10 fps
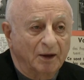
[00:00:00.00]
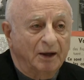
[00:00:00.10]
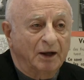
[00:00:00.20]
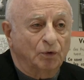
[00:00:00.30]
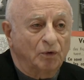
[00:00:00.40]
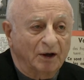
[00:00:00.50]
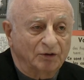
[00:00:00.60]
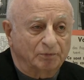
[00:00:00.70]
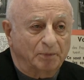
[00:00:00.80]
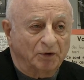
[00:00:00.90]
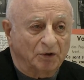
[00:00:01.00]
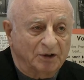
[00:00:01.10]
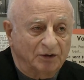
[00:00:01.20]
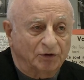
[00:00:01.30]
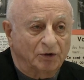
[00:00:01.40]
et qu'on reste pendant
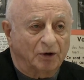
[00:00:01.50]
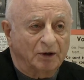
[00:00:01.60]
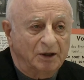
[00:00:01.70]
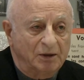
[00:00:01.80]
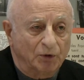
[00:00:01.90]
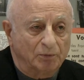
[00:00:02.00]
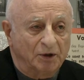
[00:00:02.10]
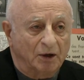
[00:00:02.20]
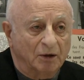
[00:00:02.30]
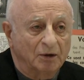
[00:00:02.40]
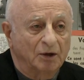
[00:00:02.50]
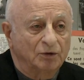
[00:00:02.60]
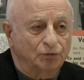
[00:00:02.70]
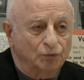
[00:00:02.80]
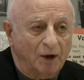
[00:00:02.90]
des heures immobile,
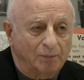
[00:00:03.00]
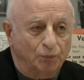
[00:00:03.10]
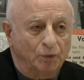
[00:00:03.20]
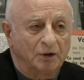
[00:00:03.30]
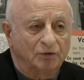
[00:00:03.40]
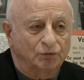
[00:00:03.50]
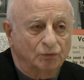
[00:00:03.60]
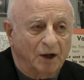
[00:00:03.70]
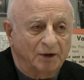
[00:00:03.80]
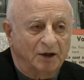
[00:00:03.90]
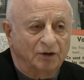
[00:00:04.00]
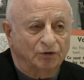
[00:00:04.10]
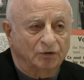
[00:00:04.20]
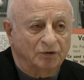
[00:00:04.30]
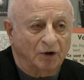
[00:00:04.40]
sous la pluie, sous la
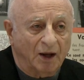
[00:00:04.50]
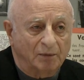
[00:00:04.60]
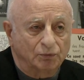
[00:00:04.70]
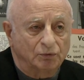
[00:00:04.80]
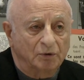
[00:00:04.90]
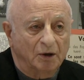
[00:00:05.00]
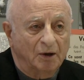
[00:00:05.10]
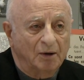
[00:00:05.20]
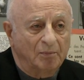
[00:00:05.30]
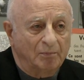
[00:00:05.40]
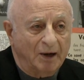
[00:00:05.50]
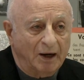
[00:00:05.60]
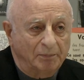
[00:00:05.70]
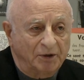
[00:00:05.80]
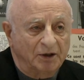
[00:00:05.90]
neige, dans la boue, mal
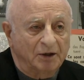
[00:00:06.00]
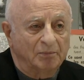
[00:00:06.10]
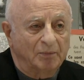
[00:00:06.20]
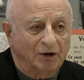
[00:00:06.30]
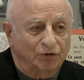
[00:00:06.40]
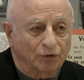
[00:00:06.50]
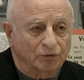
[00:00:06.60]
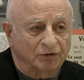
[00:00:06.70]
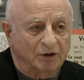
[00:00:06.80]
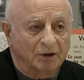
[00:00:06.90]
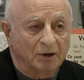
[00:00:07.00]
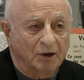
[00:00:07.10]
habillé, mal chaussé,